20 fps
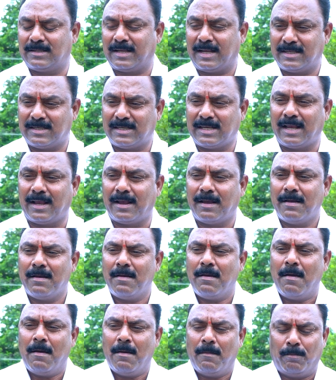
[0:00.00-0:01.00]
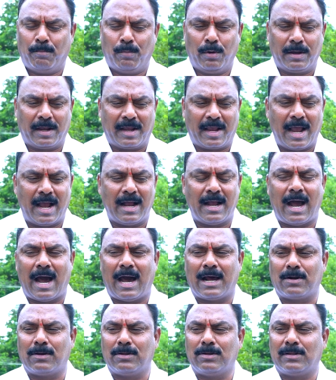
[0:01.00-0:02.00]
తెచ్చి ముఖ్యంగా
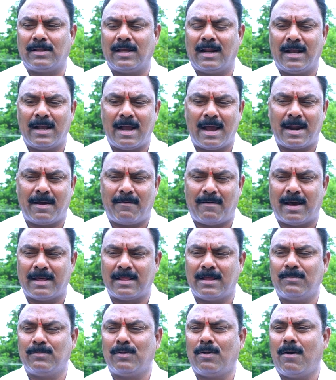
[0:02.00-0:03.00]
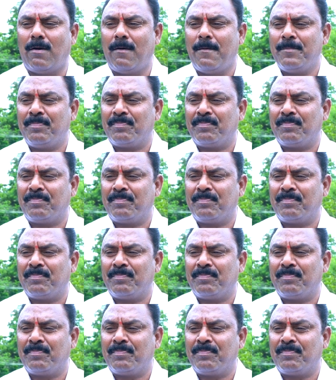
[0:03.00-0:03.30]
ఆ రోజు తెలంగాణ వాదంలో